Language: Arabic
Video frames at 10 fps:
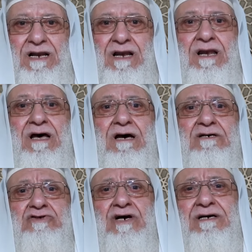
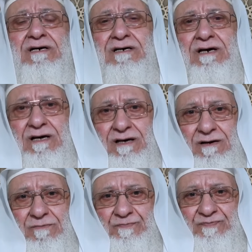لا شك
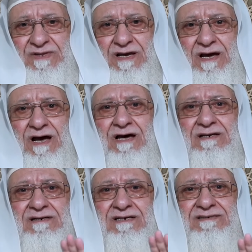
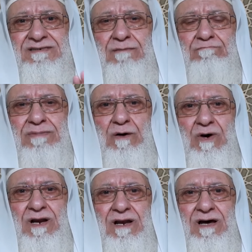ان السب
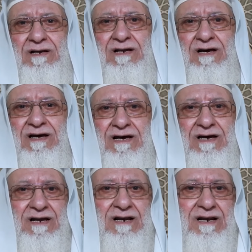واللعن
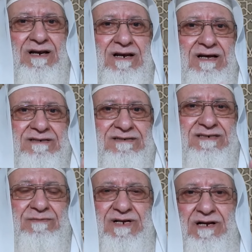
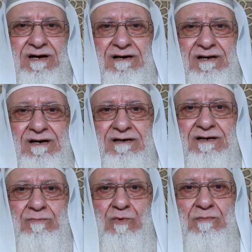ليس من اخلاق
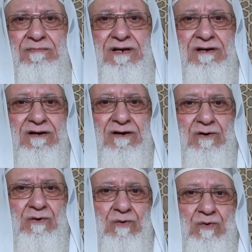المؤمن
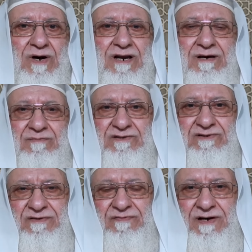ولا من
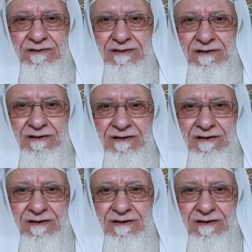صفاته